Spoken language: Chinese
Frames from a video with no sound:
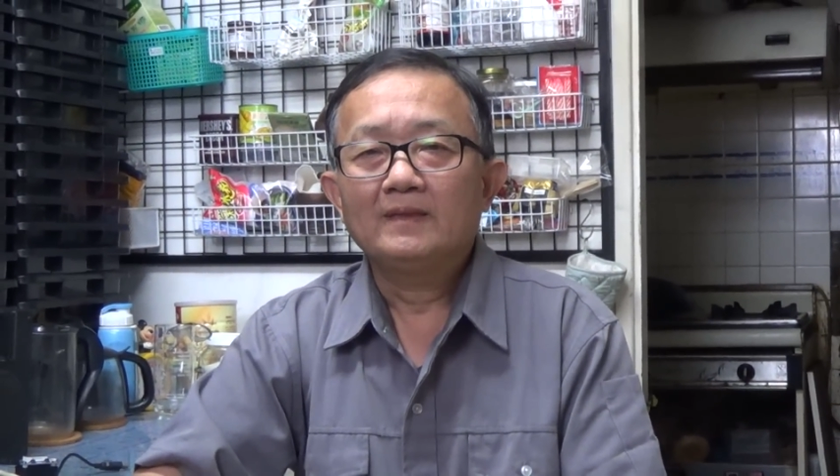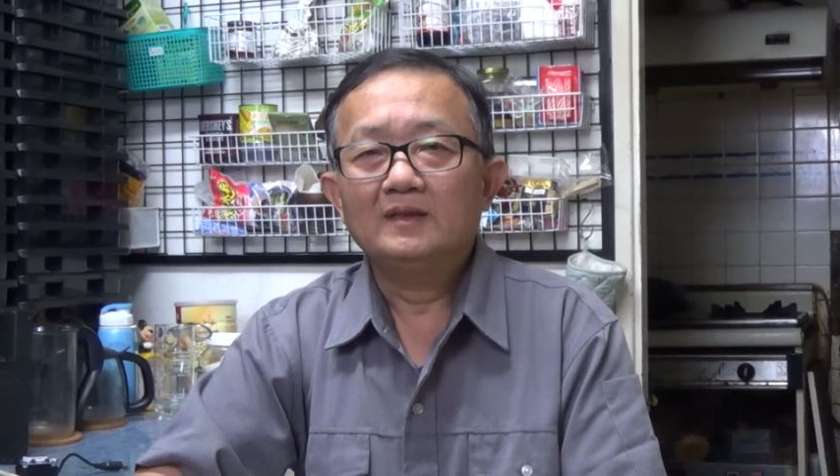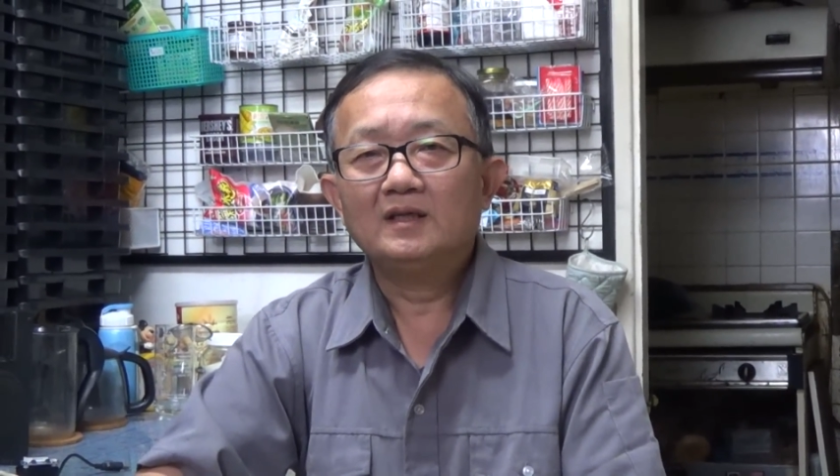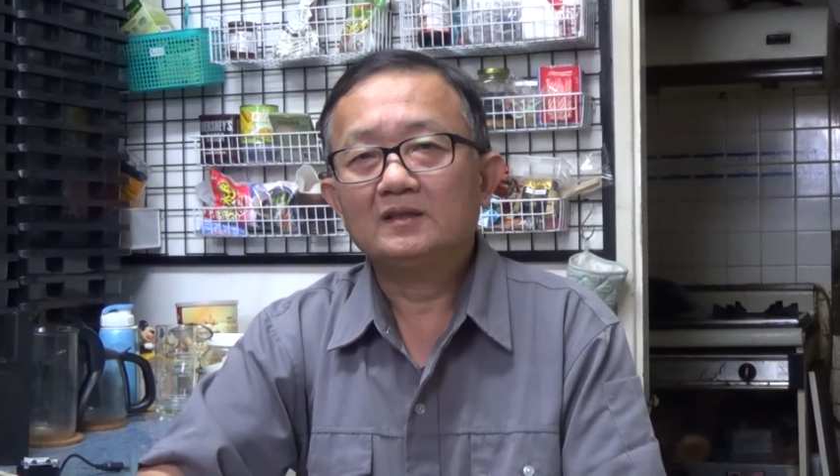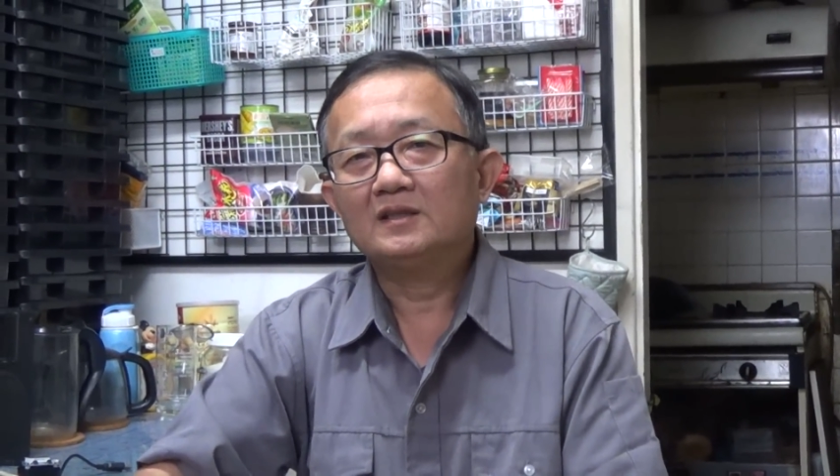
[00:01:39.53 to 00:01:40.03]

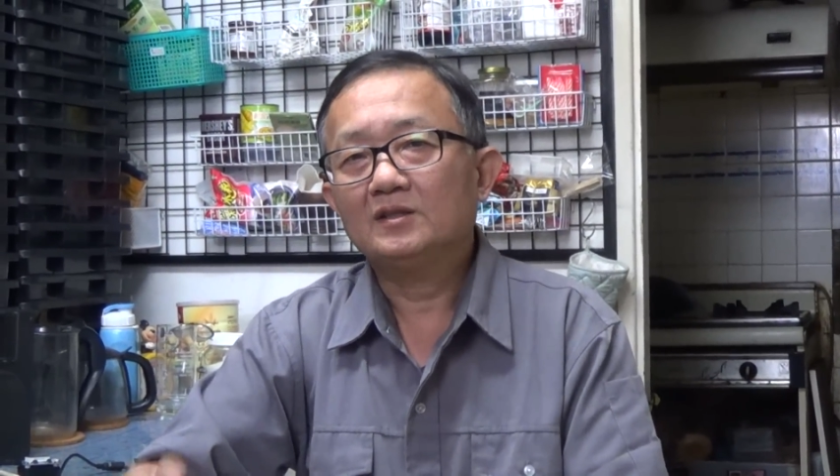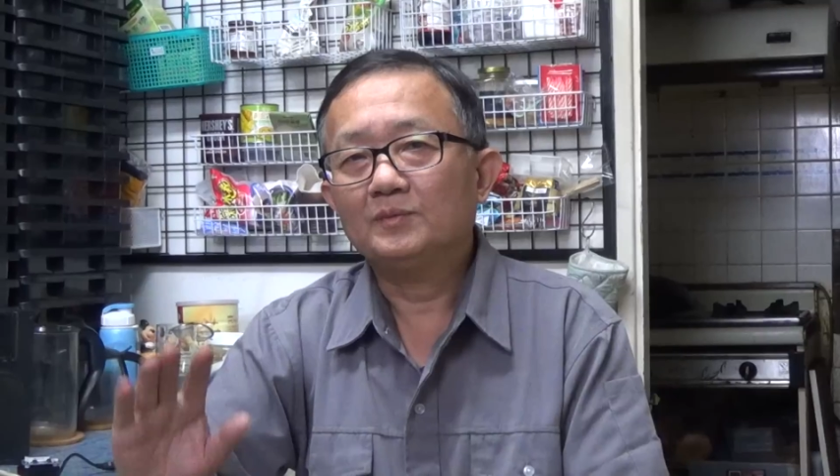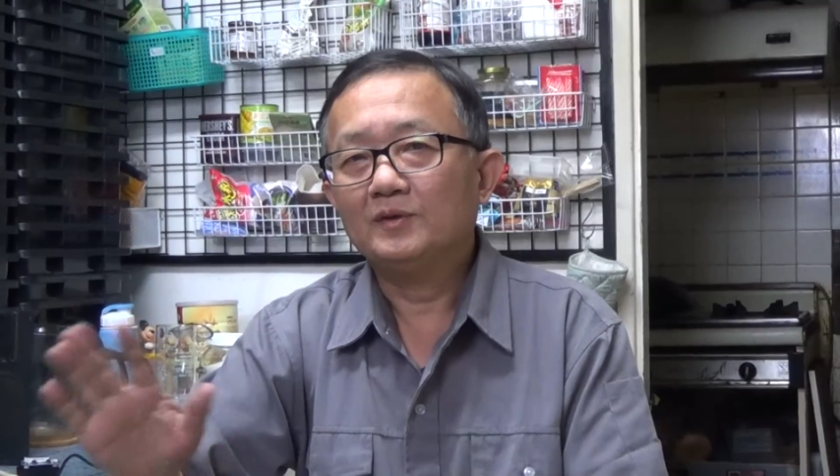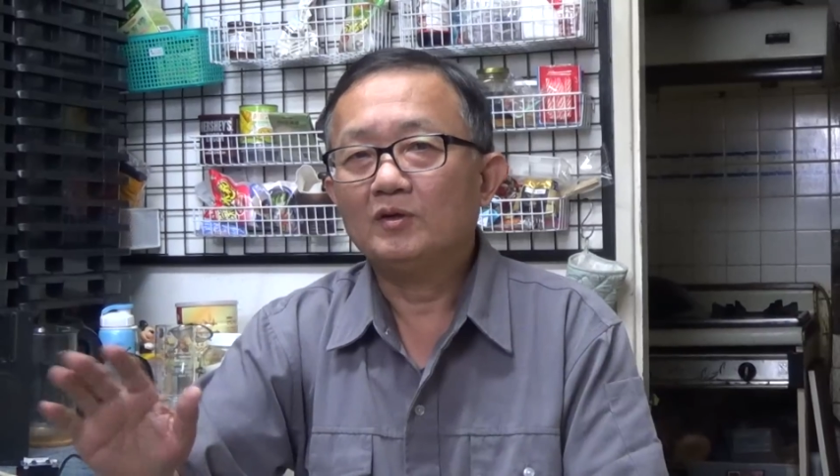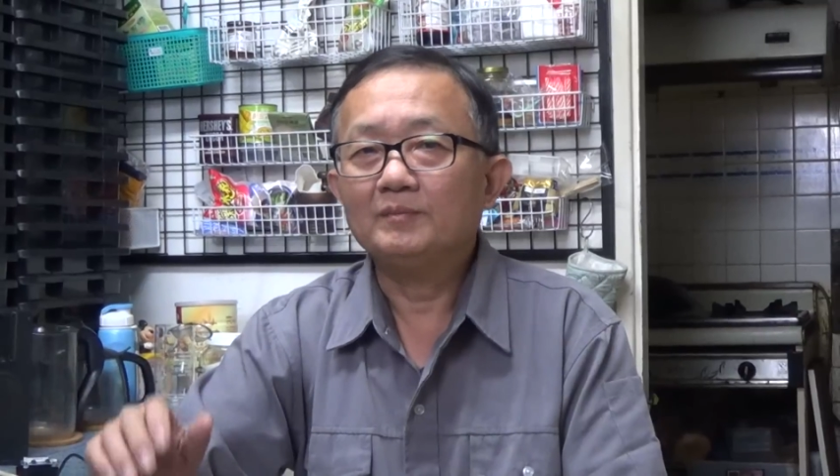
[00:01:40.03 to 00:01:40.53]
那当然我
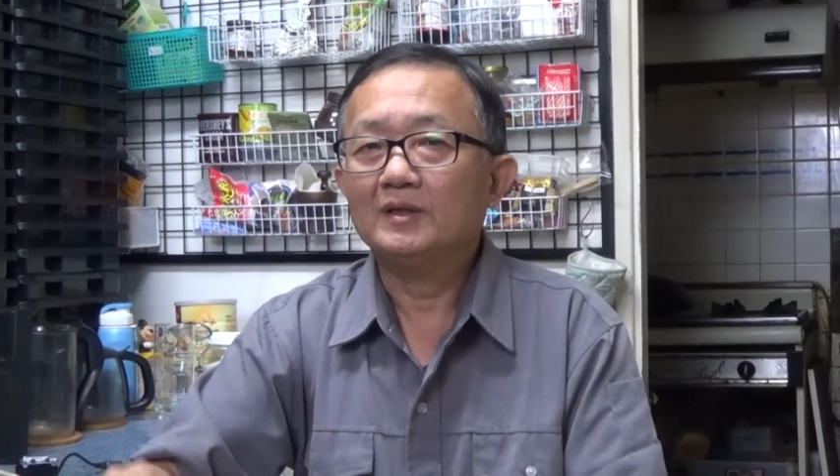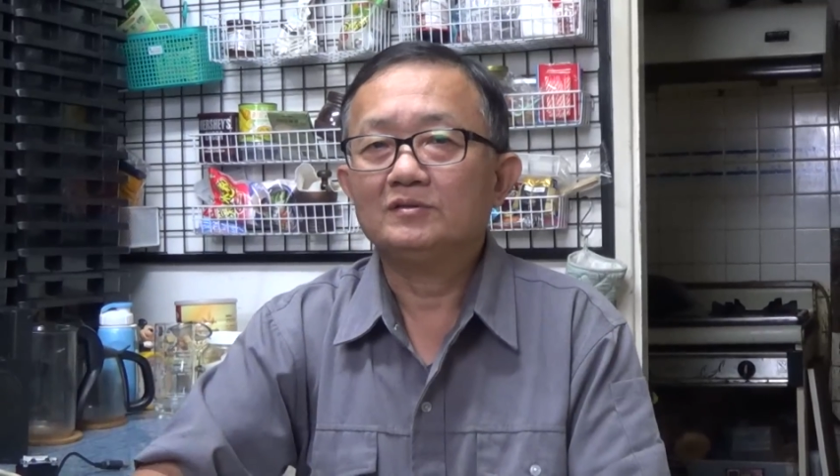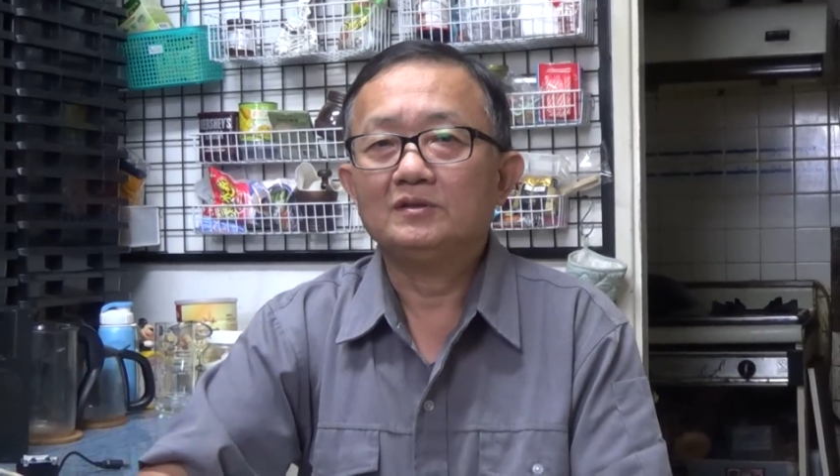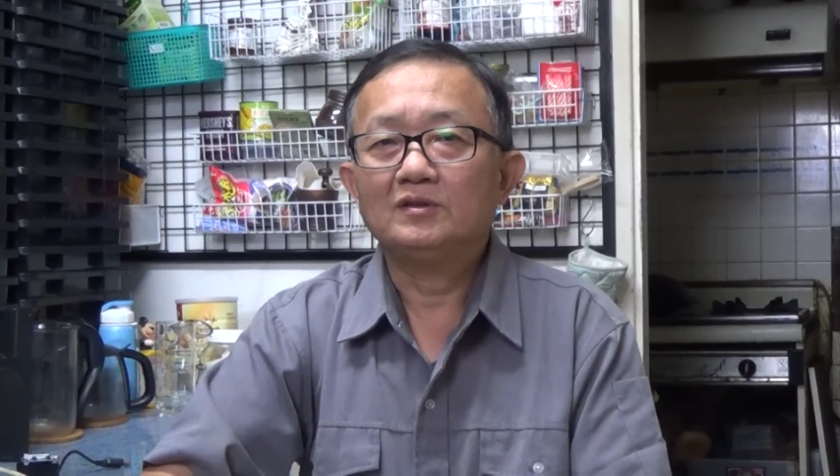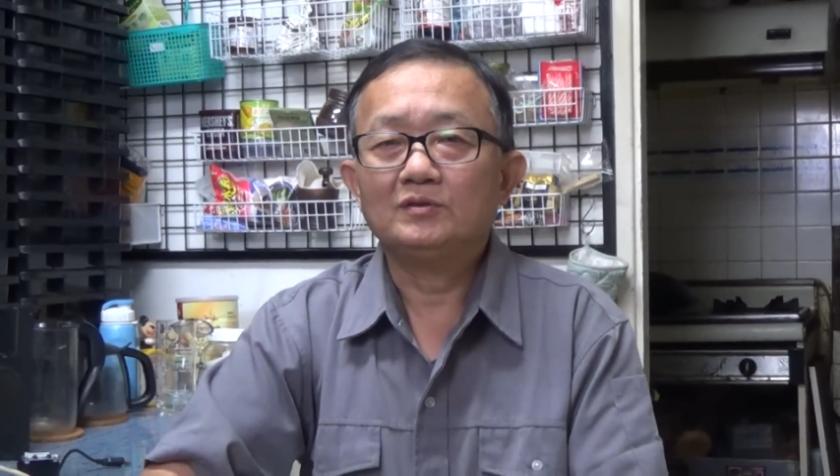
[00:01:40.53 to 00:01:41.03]
们环保
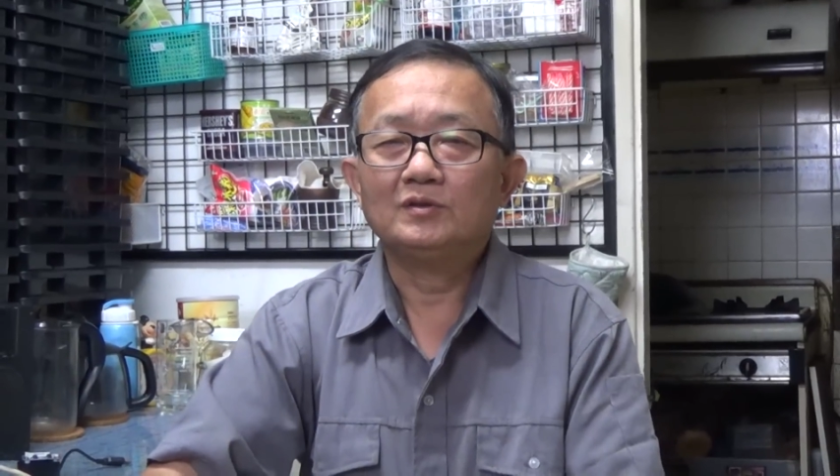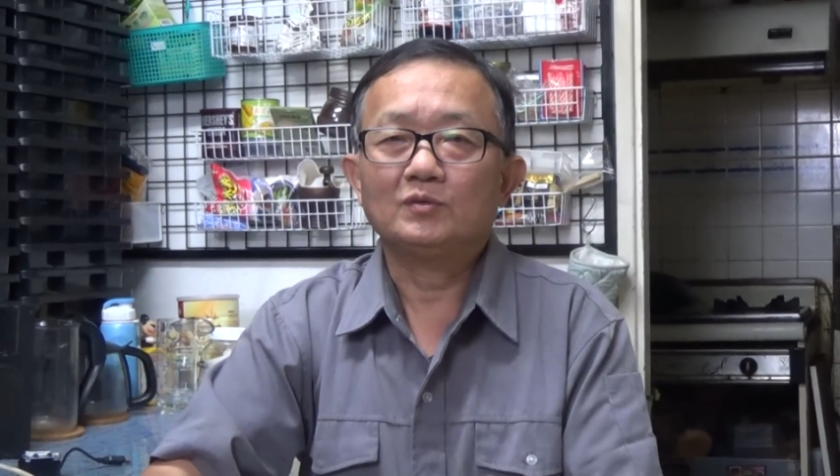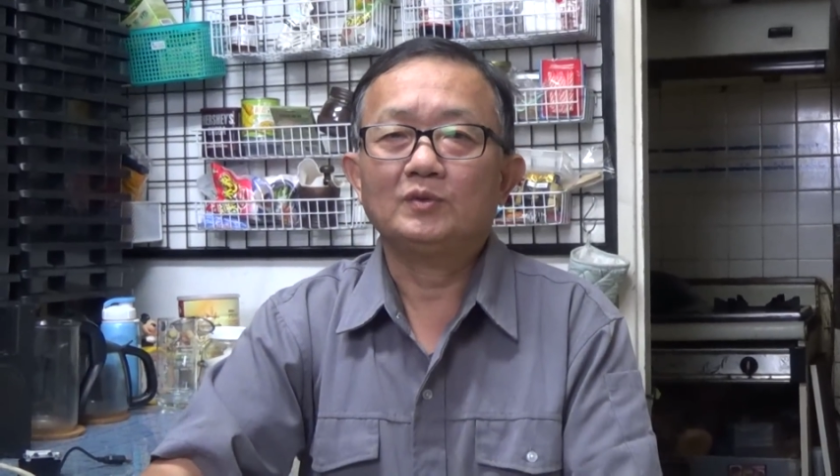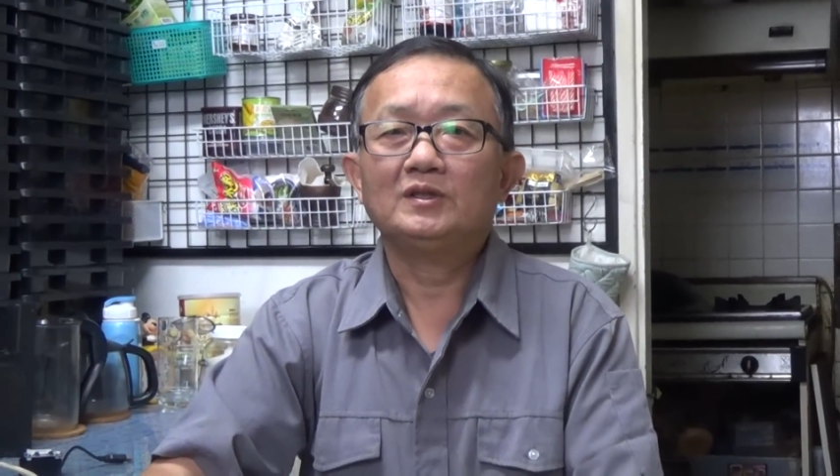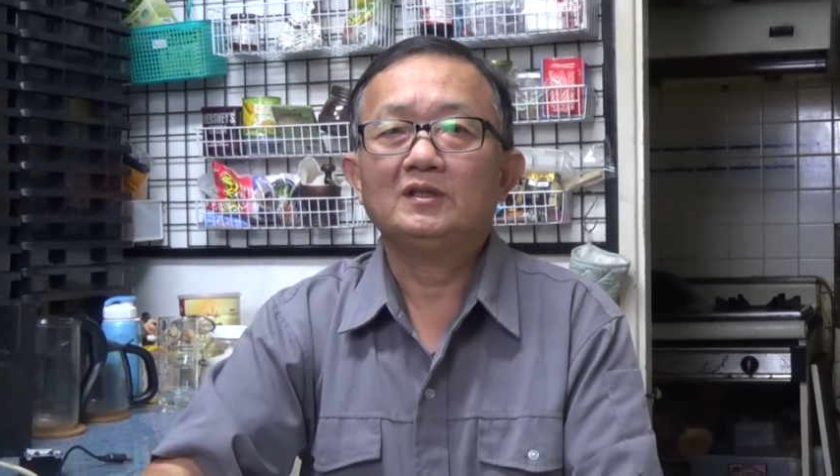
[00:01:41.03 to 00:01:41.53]
局都有
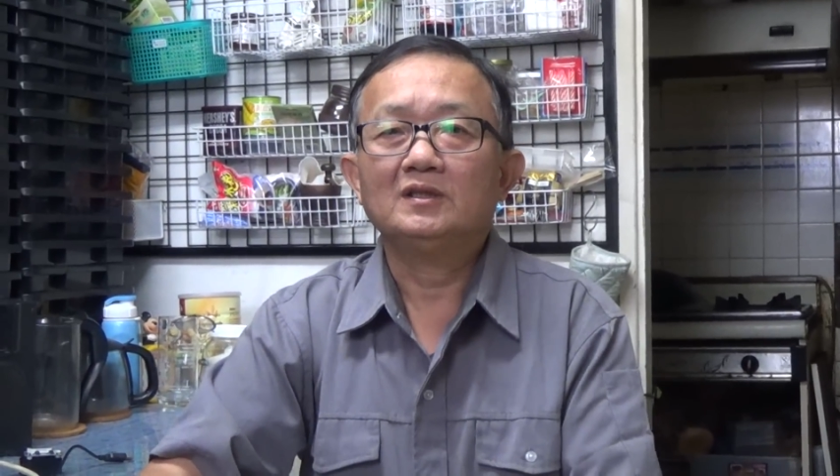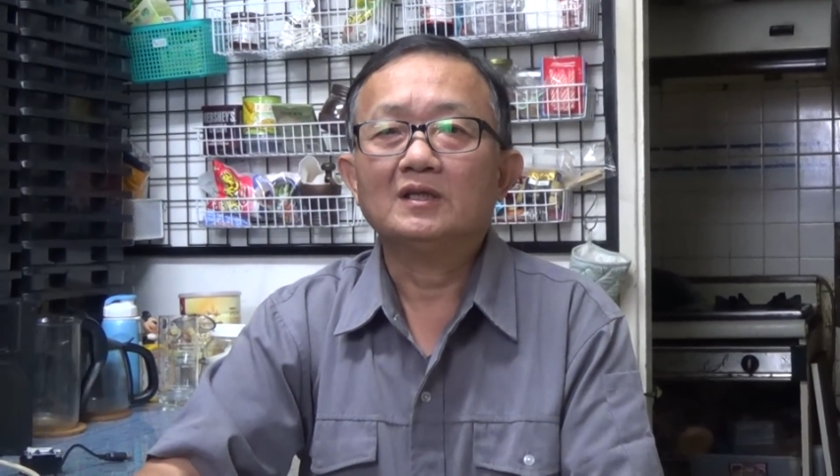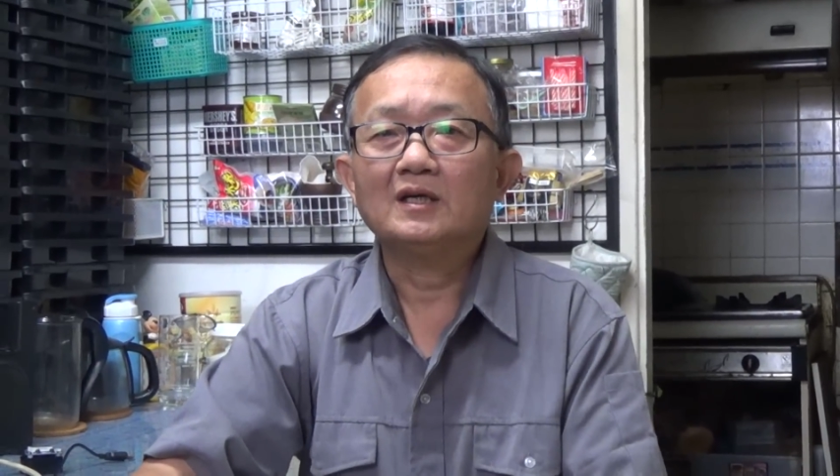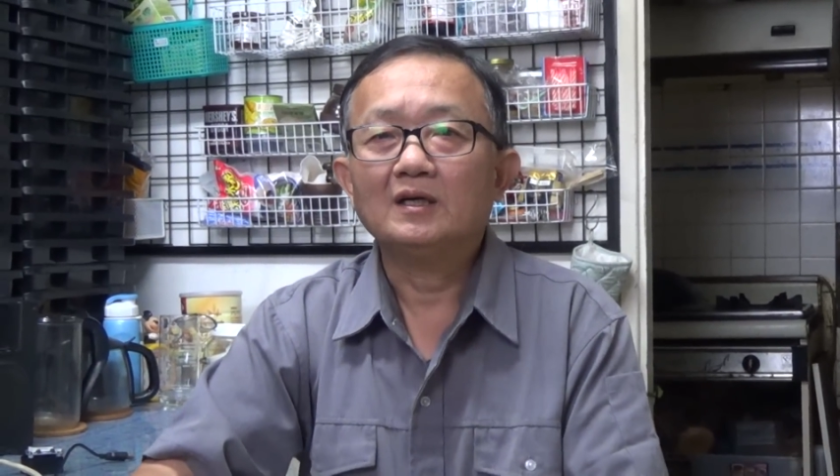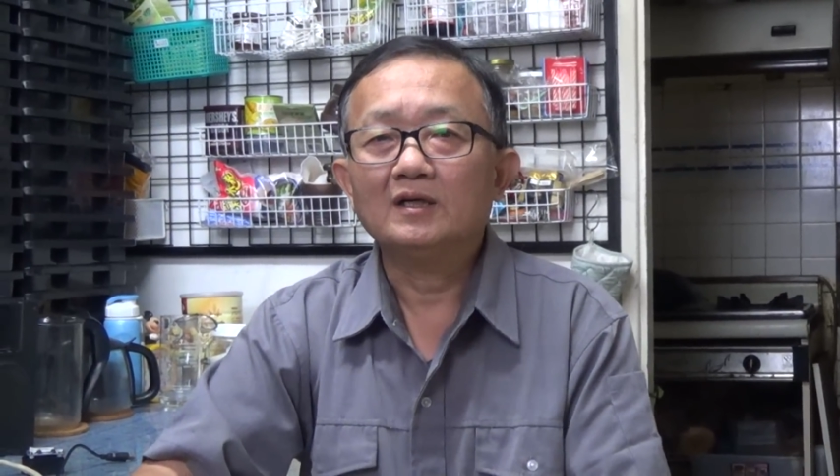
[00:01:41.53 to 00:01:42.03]
规定的
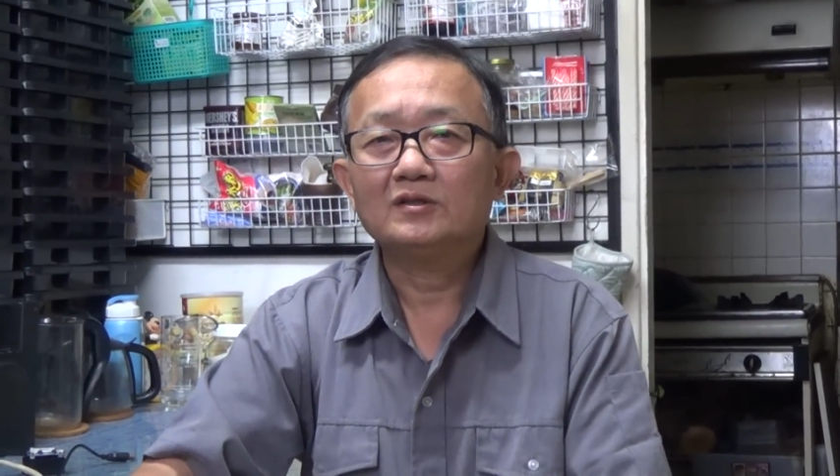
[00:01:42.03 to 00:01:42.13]
哈，